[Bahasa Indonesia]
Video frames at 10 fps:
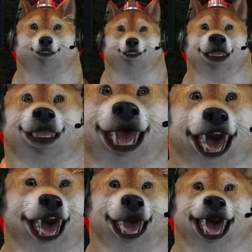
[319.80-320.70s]
Eh,
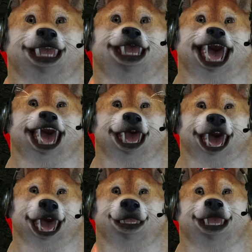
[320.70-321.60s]
racun jadi begal ini
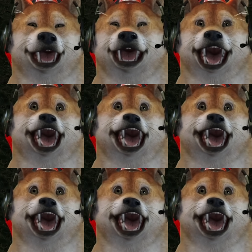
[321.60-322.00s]
mah seru ya kawan ya.